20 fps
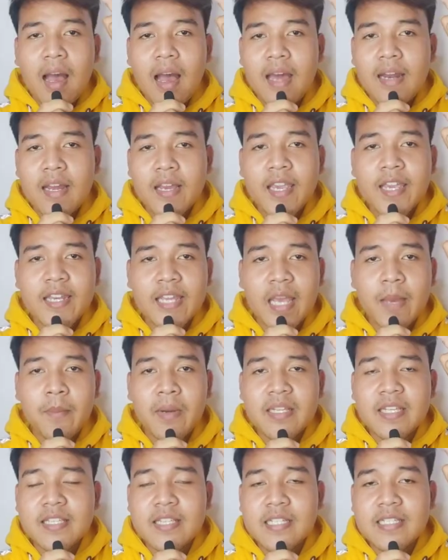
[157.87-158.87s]
Anak ini
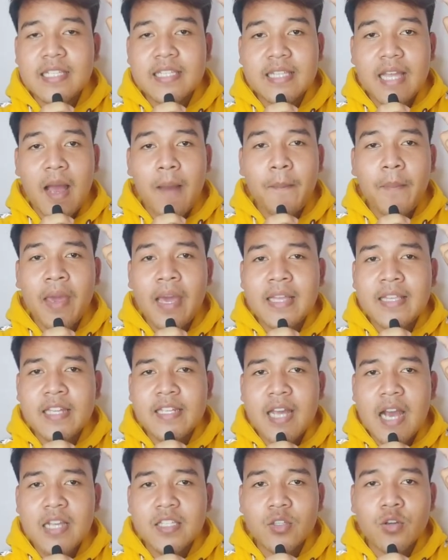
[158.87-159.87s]
bercita-cita pengen
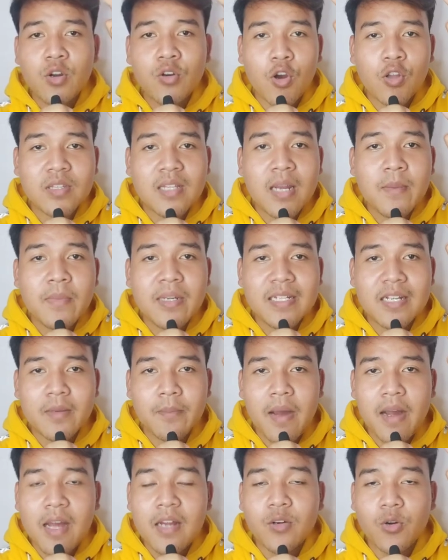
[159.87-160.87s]
jadi astronot dan
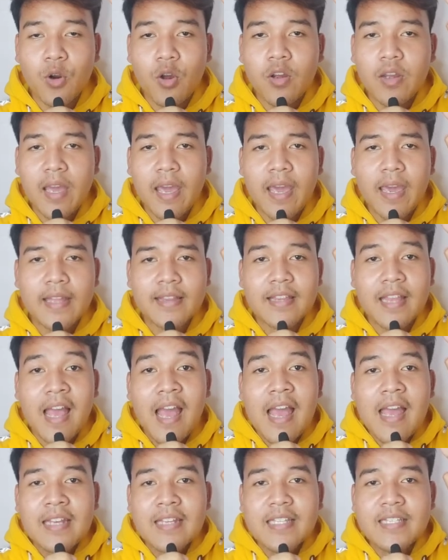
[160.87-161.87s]
menerbangkan roket.
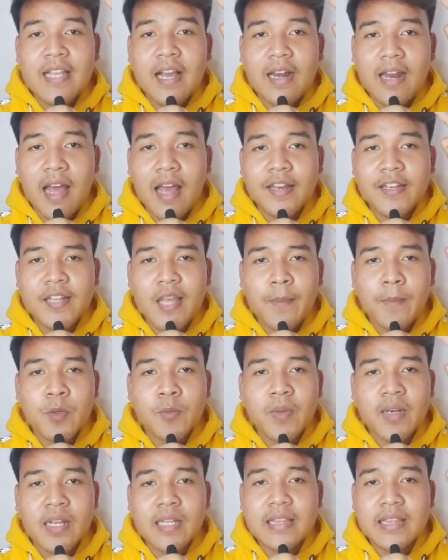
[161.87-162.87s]
Di jalan dia
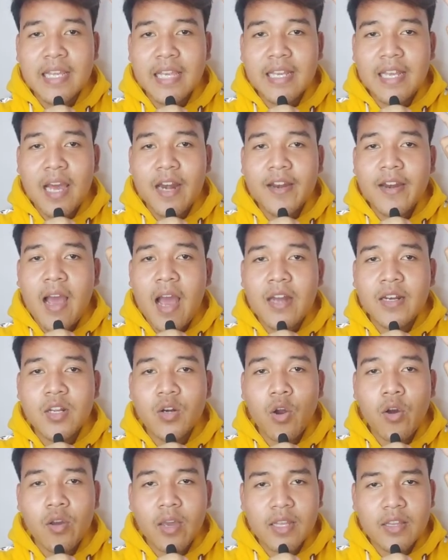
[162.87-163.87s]
pun berhenti karena
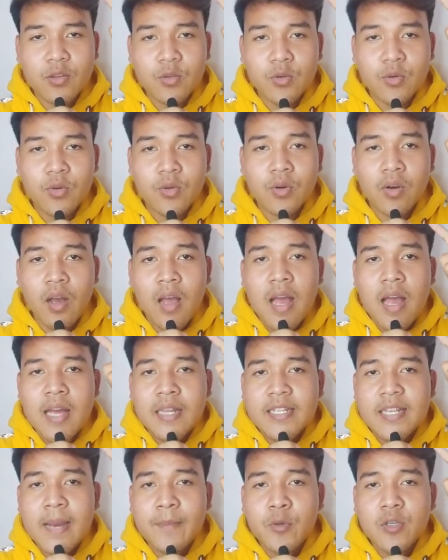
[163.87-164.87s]
ada roket tuh.
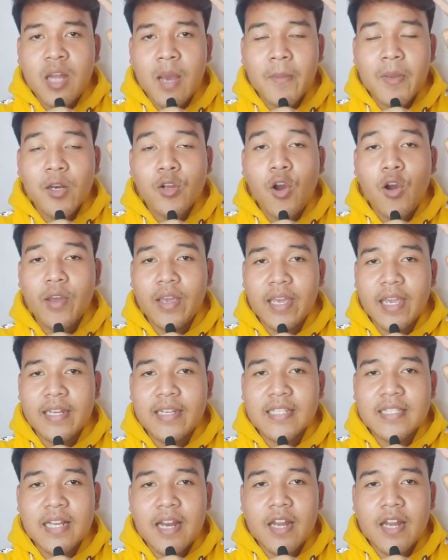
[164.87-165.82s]
Dia pun ambil koin di